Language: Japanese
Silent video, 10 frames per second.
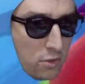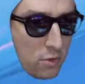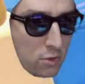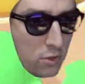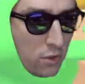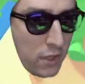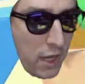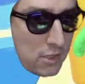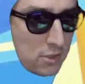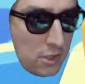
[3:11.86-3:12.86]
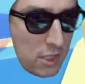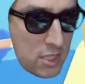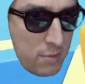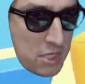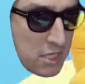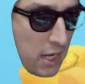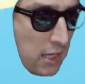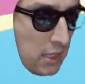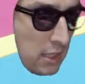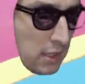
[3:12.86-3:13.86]
ういうことを約束いたしました。
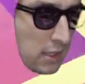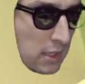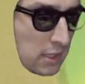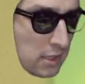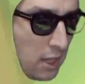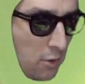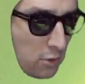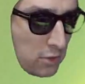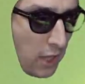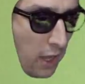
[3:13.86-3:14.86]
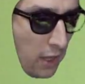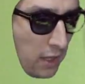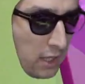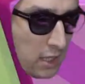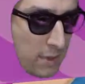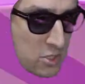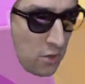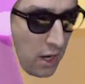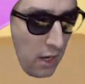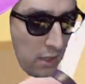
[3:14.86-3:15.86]
てことで行きましょ
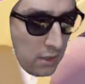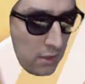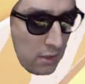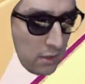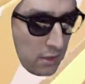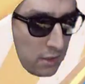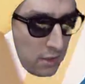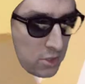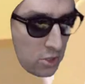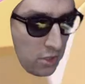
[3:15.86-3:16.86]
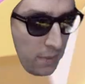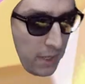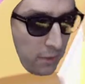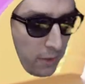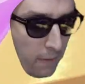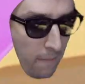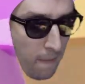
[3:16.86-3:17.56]
うかちょっとやばいなこれ